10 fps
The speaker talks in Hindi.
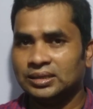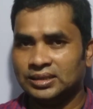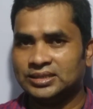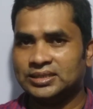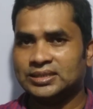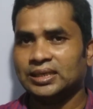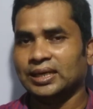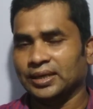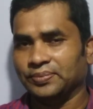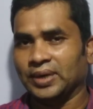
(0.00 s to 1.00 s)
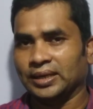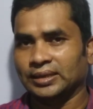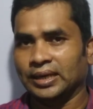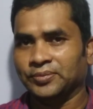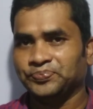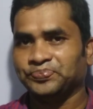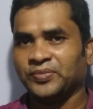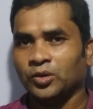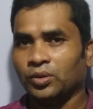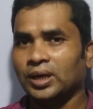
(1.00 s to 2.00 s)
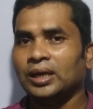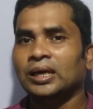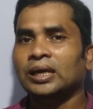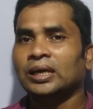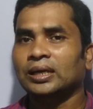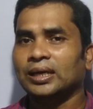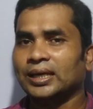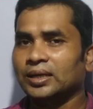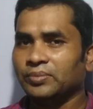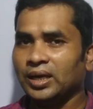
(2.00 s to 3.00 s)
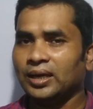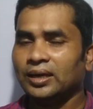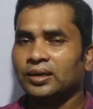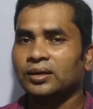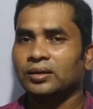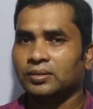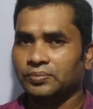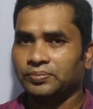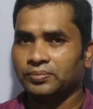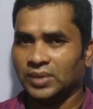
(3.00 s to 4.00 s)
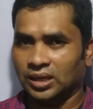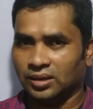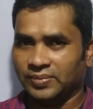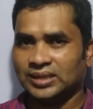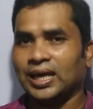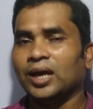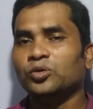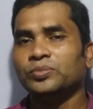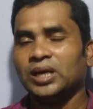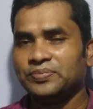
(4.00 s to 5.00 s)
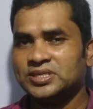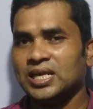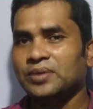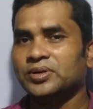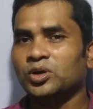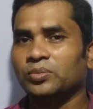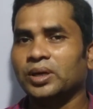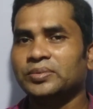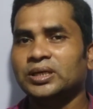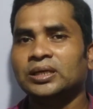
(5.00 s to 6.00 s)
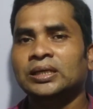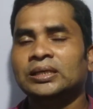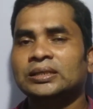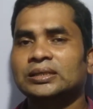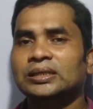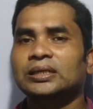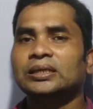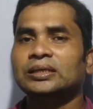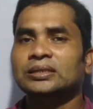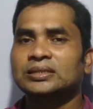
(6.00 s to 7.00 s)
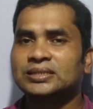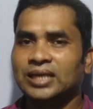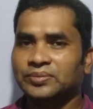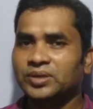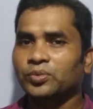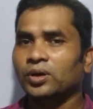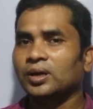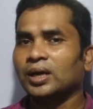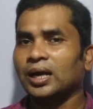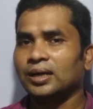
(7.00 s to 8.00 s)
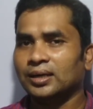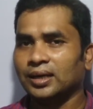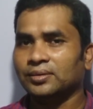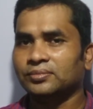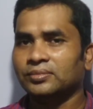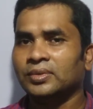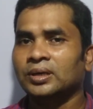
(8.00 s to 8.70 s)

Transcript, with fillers: डिसीजन ले पाएंगे ओके लेकिन मैं बताया हूँ मेरा पिछला वीडियो में भी कि सभी बॉयलर का ड्रम